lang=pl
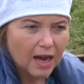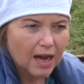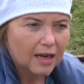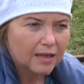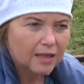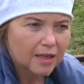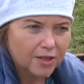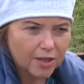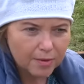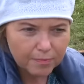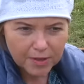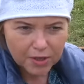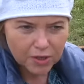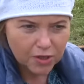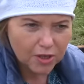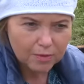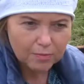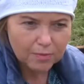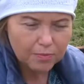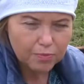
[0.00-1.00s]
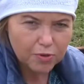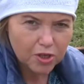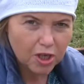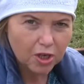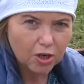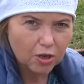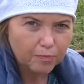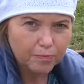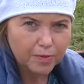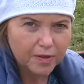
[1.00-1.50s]
ale nie będziemy
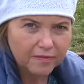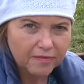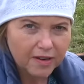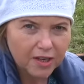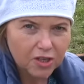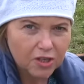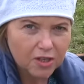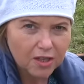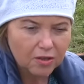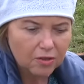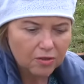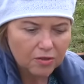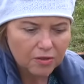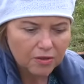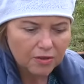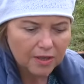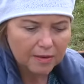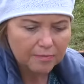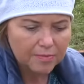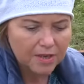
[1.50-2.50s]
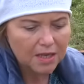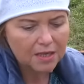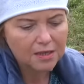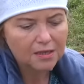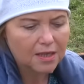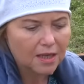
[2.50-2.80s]
przekopywać tego, co tam jest.